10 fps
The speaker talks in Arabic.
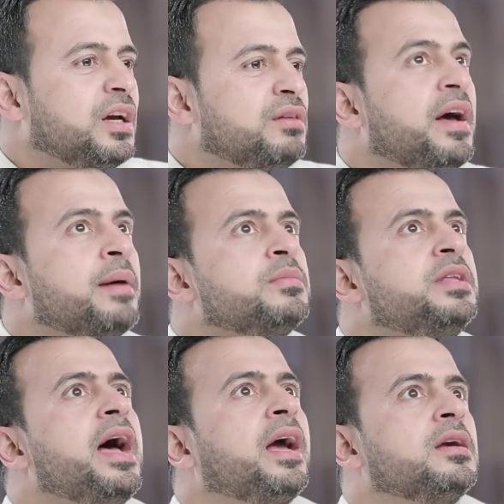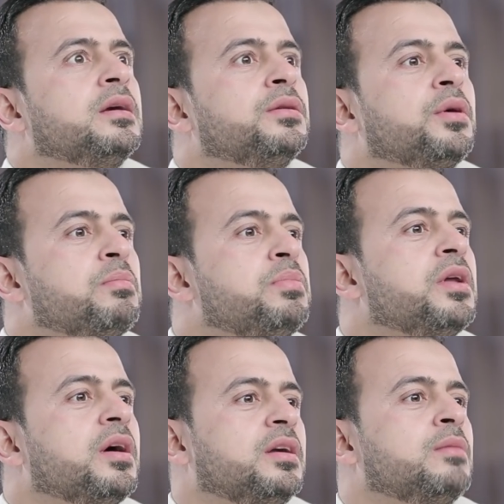فقام داعي إن
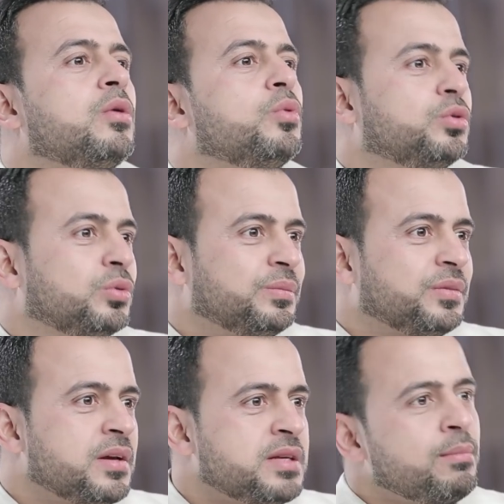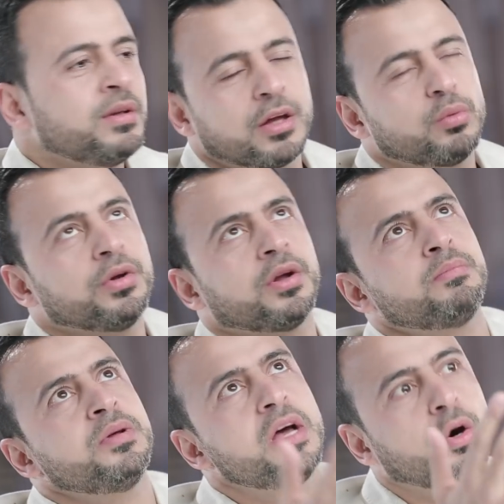ربنا يموته زي ما أنت تقول يا
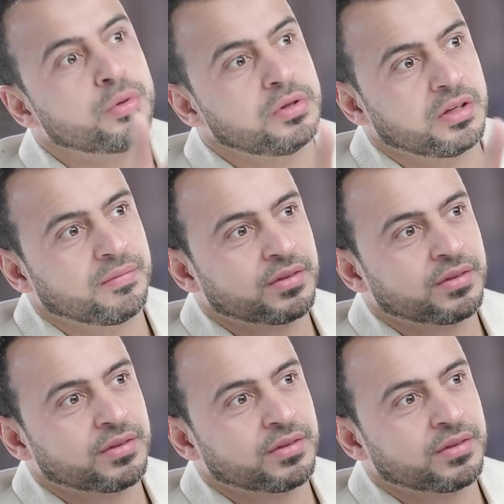ربنا ياخدني